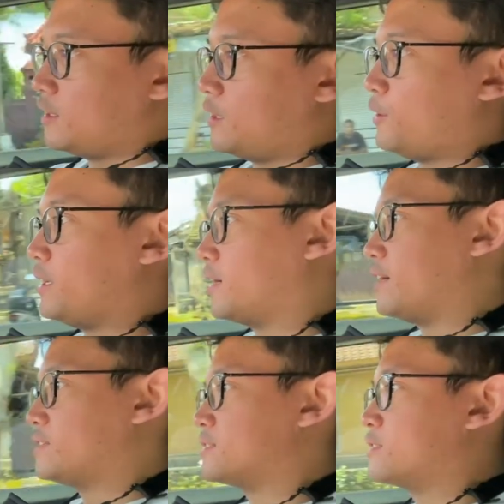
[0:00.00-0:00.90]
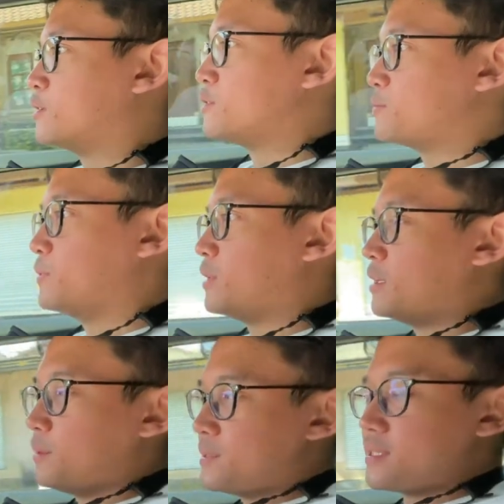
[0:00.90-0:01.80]
Oh iya guys, terus
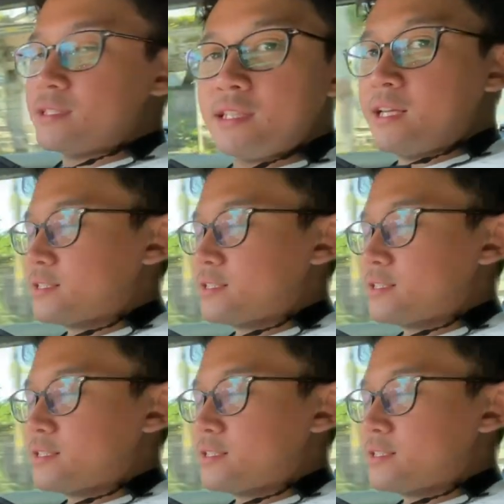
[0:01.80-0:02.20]
uh, mesin tiga